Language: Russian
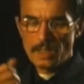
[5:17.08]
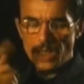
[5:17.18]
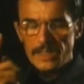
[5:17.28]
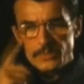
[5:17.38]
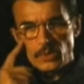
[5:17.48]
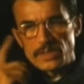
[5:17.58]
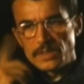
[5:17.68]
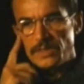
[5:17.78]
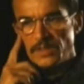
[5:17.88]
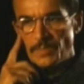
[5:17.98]
они
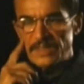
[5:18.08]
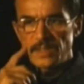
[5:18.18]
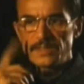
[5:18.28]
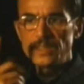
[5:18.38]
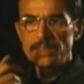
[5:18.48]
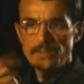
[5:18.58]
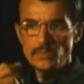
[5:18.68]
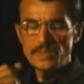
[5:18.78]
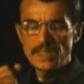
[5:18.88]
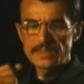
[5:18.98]
все-таки где-то подсознание,
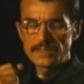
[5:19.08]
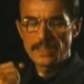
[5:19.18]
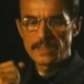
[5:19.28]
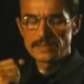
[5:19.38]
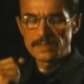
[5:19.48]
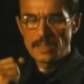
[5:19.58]
наверное, у меня остались.